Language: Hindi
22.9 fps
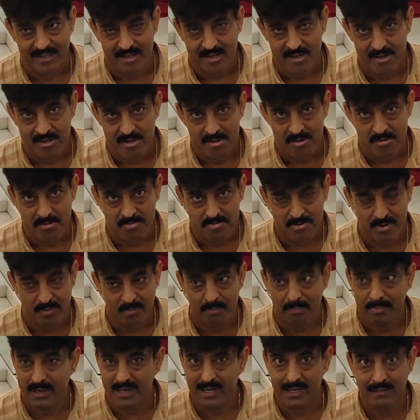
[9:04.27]
परसेंट तो डाउन ही
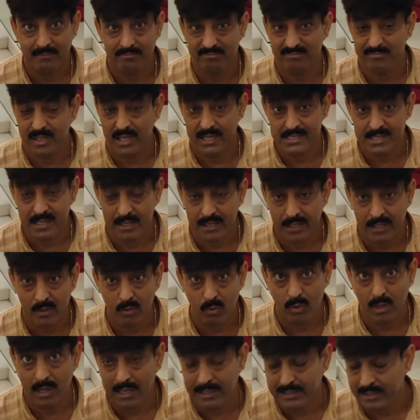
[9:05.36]
है तो, मतलब
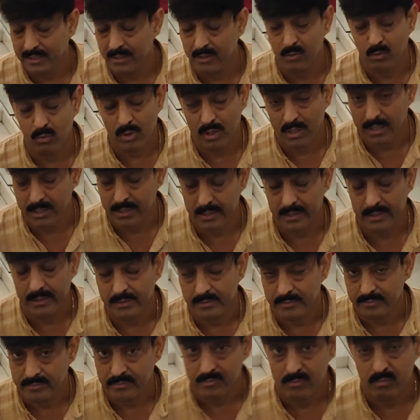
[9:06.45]
तो
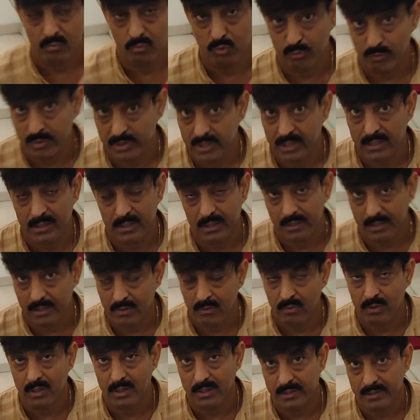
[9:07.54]
लोग लोग
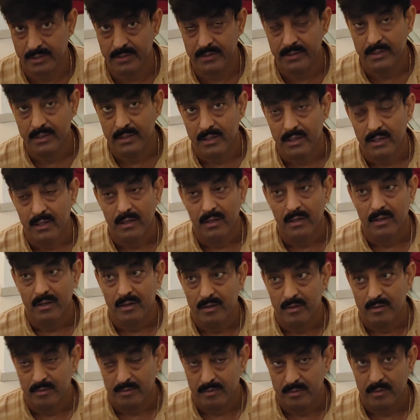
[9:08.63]
लोग
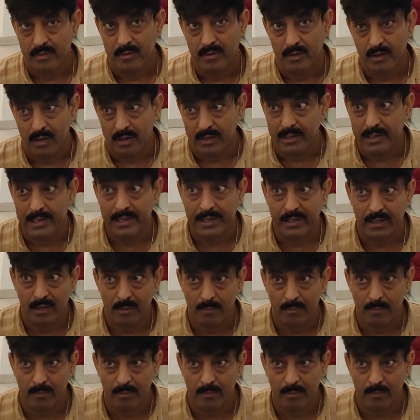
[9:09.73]
आ रहे हैं मतलब